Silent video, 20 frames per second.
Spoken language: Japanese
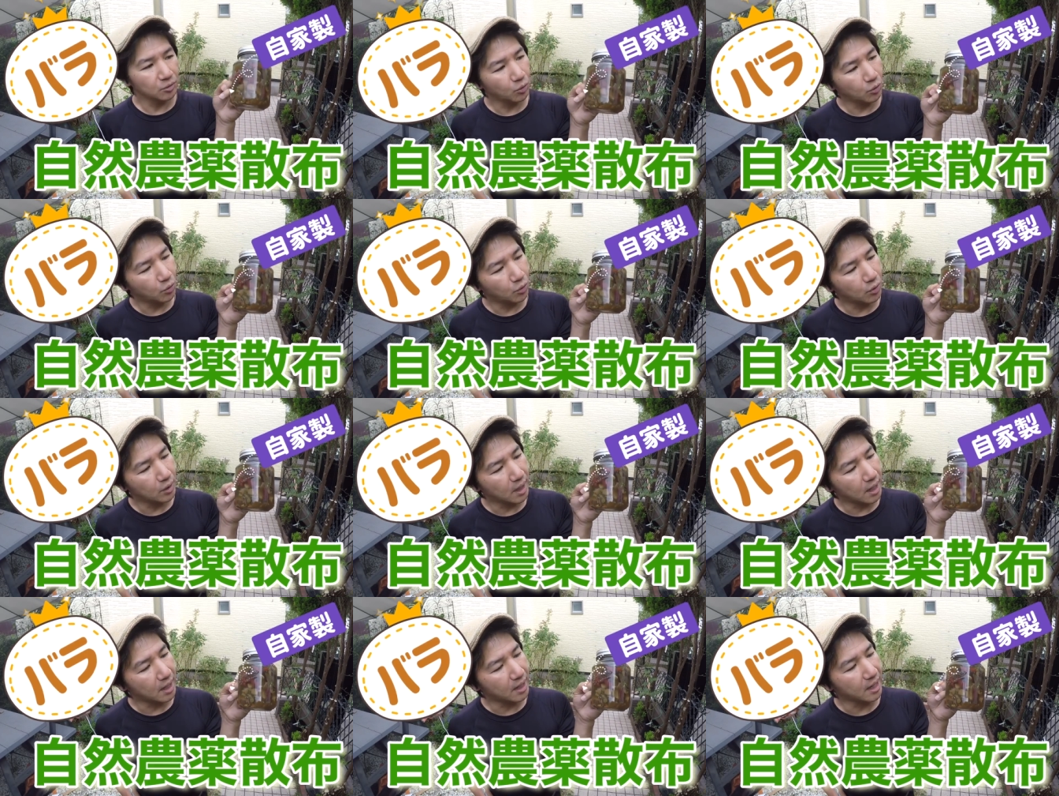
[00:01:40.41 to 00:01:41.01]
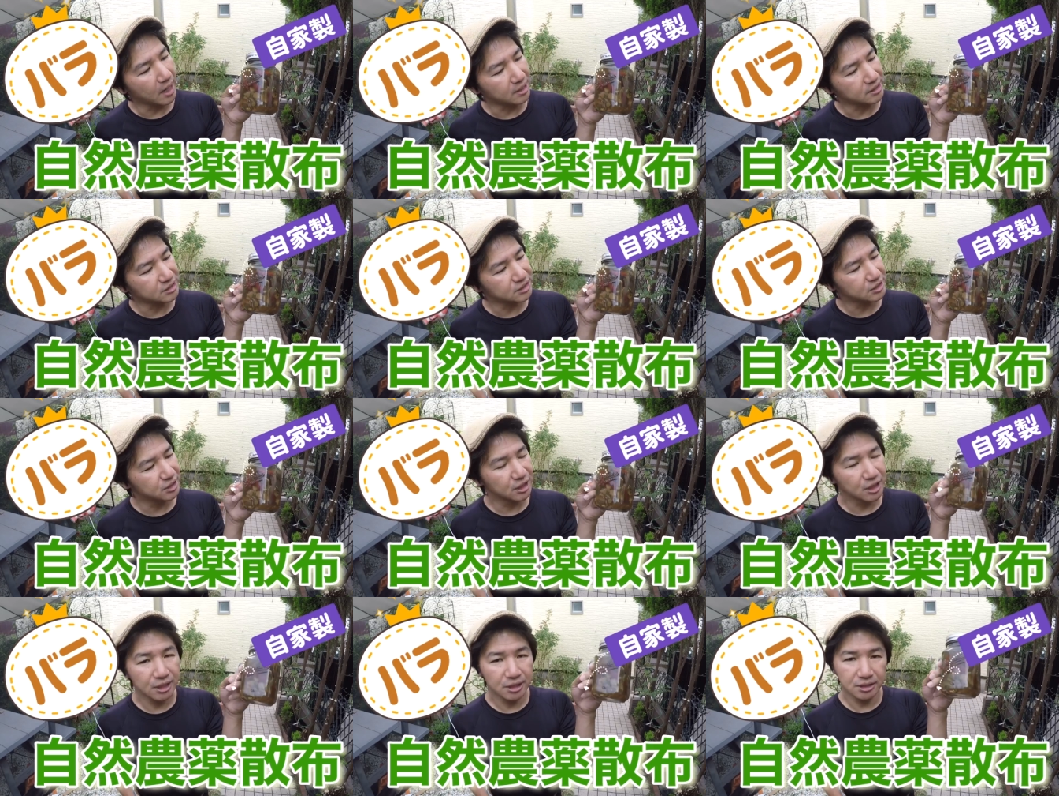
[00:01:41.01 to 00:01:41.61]
唐辛
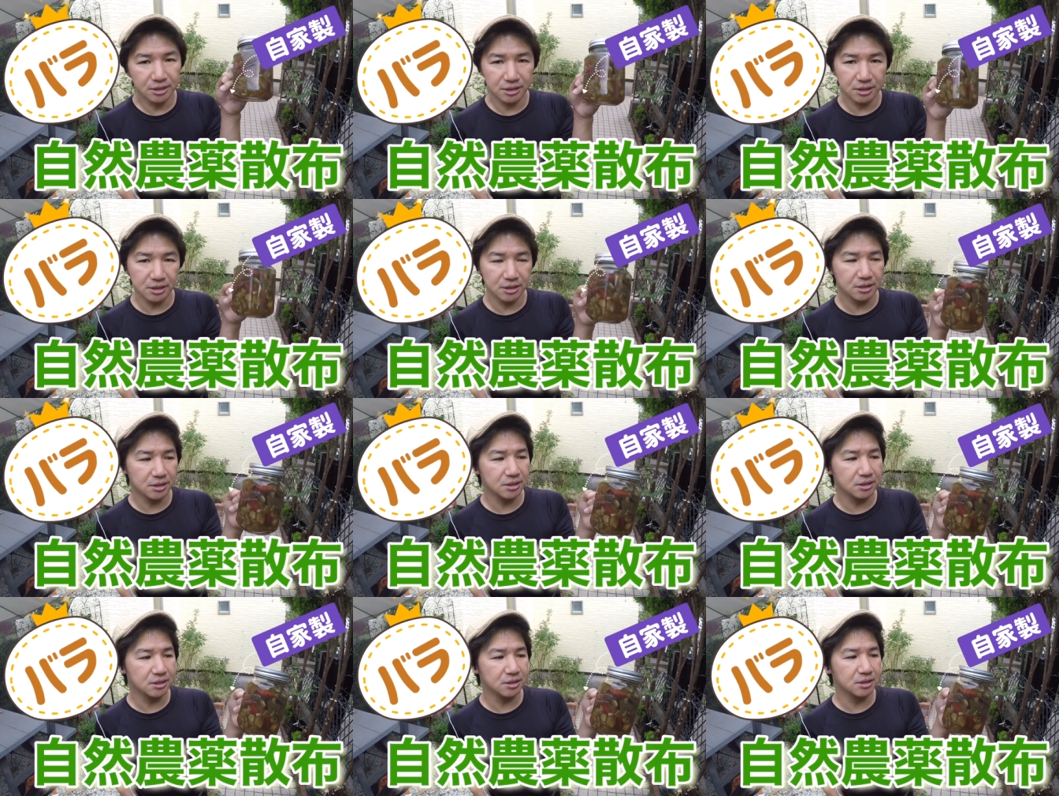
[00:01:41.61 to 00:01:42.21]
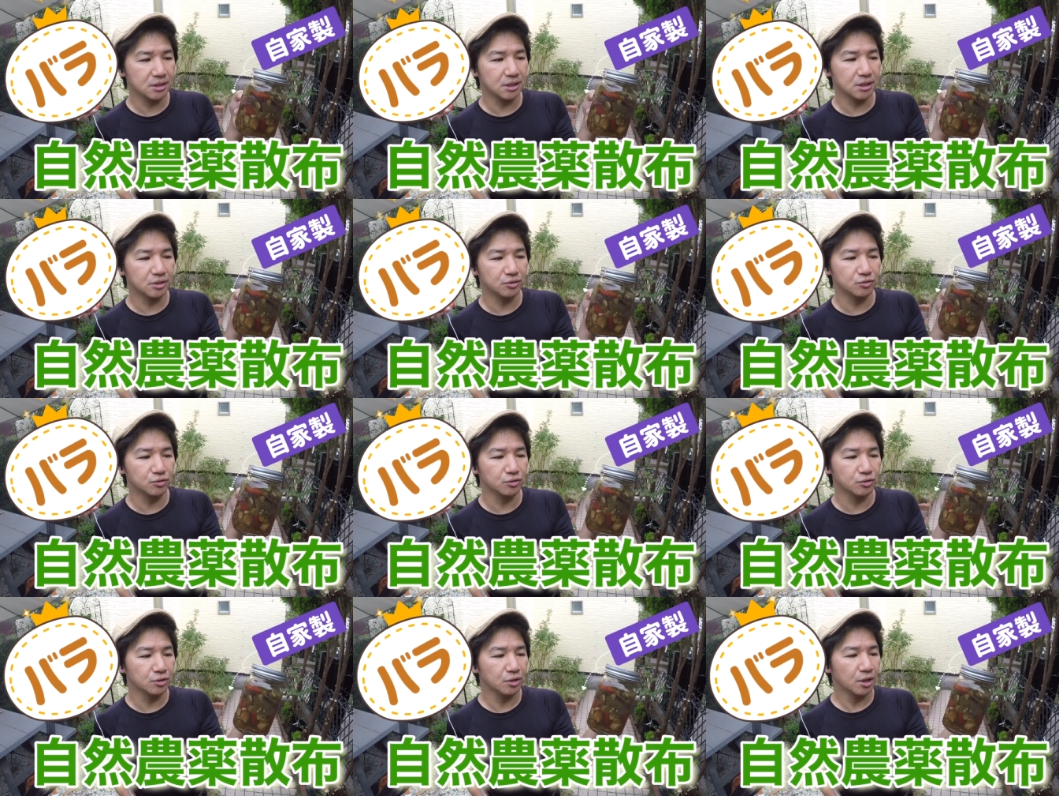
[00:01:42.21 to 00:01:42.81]
子ニンニク